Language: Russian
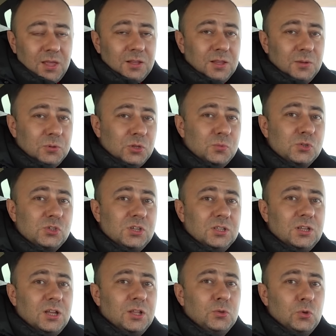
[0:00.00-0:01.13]
Да потому что
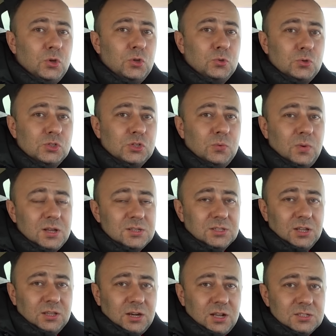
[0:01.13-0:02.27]
это одно и то же
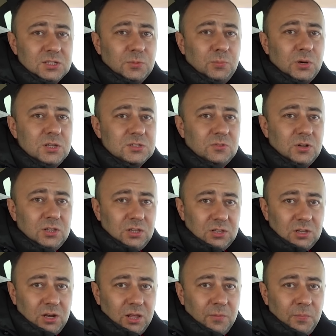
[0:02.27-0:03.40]
масло от разных
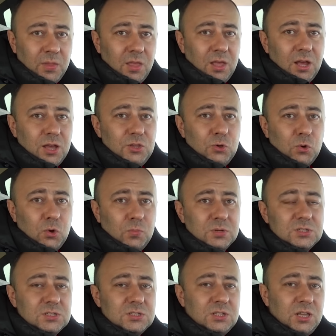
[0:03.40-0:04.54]
производителей. Они оба
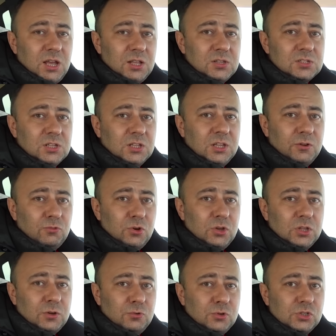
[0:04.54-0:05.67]
состоят из одного и
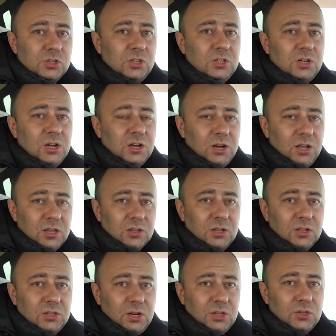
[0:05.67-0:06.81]
того же
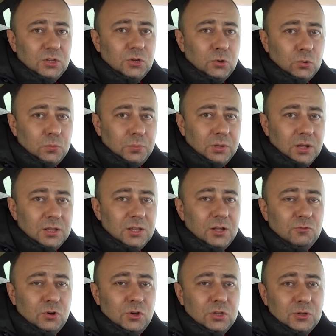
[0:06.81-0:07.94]
гидрокрекинга третьей группы,
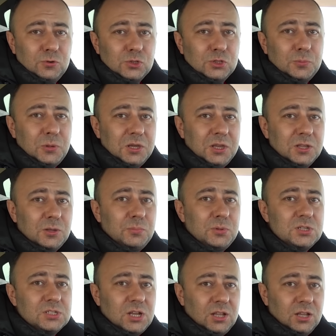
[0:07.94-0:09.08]
одного и того же пакета
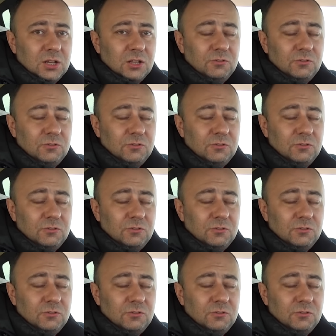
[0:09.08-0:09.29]
присадок